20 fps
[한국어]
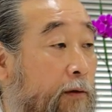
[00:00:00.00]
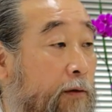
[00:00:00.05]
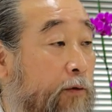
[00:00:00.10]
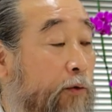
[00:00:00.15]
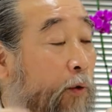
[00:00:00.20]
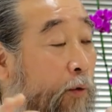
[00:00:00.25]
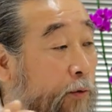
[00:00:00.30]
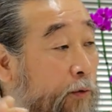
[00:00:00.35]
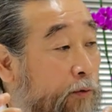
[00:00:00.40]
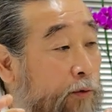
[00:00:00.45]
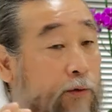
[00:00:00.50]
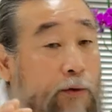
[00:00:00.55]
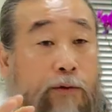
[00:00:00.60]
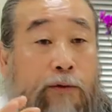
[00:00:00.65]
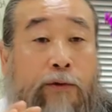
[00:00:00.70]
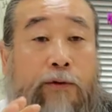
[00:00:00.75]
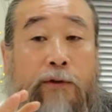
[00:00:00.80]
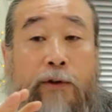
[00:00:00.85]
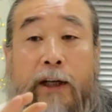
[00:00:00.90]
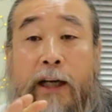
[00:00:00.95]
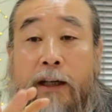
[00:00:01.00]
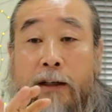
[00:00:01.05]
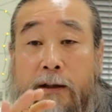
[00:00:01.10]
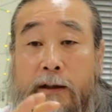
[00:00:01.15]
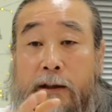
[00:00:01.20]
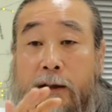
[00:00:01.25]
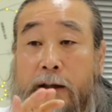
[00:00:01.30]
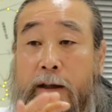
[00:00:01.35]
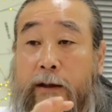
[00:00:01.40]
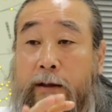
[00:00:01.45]
이런 노력을 하는
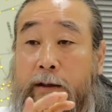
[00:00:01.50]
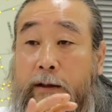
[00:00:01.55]
거예요.